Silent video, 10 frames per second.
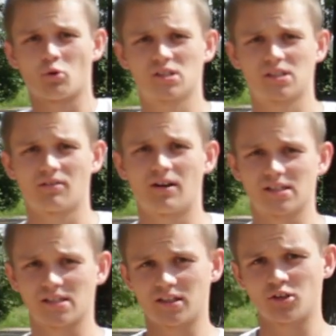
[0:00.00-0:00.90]
просто
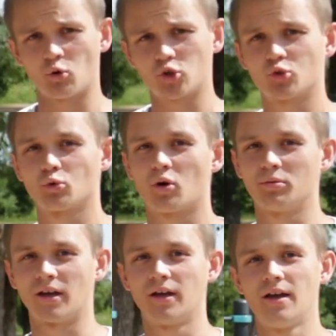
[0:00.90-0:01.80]
сорваться. Это не очень
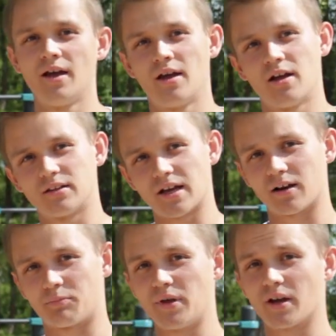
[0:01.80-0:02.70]
удобно.
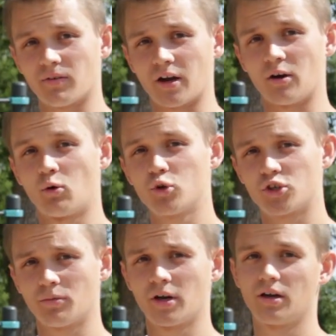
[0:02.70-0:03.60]
Так, первое.
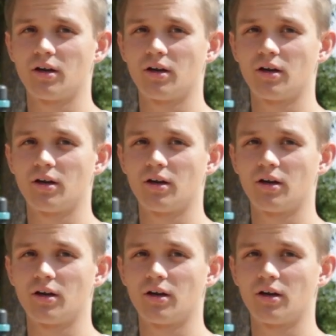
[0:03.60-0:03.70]
Учим